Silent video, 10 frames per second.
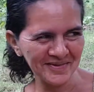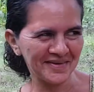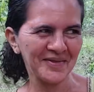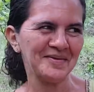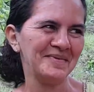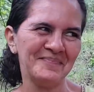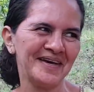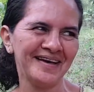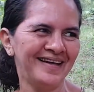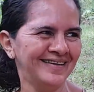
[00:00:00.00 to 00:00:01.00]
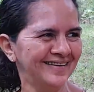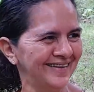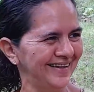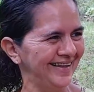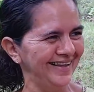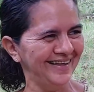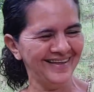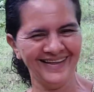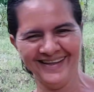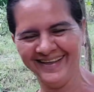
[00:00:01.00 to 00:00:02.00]
Como que no me
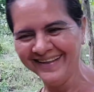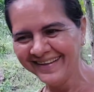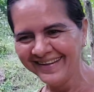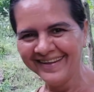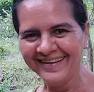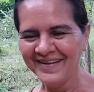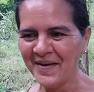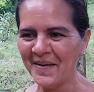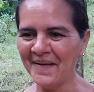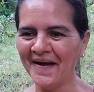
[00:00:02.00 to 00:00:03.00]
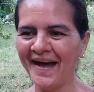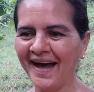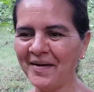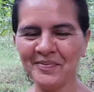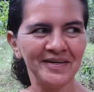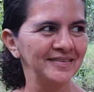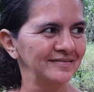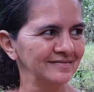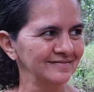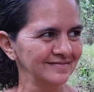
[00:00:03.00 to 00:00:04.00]
pega. Sí, Ajá,
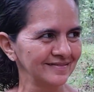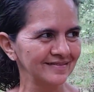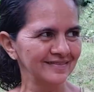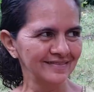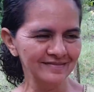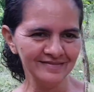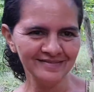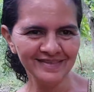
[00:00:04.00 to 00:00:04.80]
consentida. Mm,